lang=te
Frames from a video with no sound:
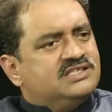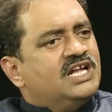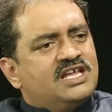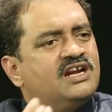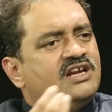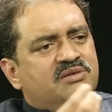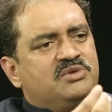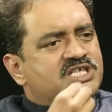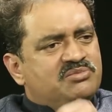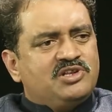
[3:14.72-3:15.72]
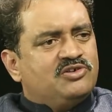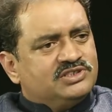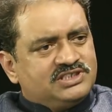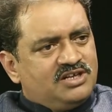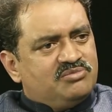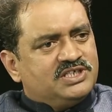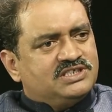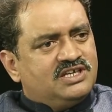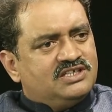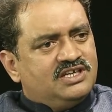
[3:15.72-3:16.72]
జానారెడ్డి బీజేపీలోకి వస్తారని
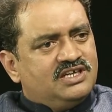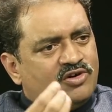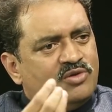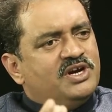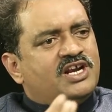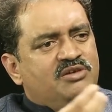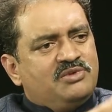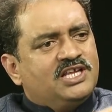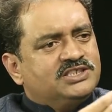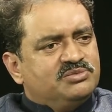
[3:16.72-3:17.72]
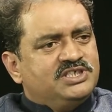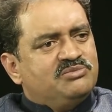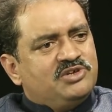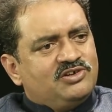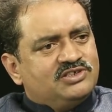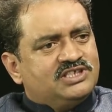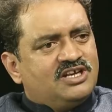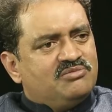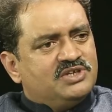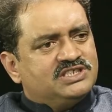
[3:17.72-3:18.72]
ప్రచారం జరిగింది కోమటిరెడ్డి బ్రదర్స్ బీజేపీలోకి
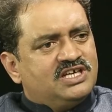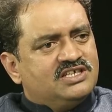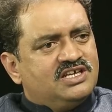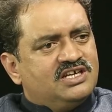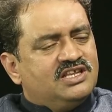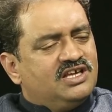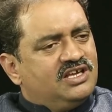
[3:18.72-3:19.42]
వస్తారని ప్రచారం జరిగింది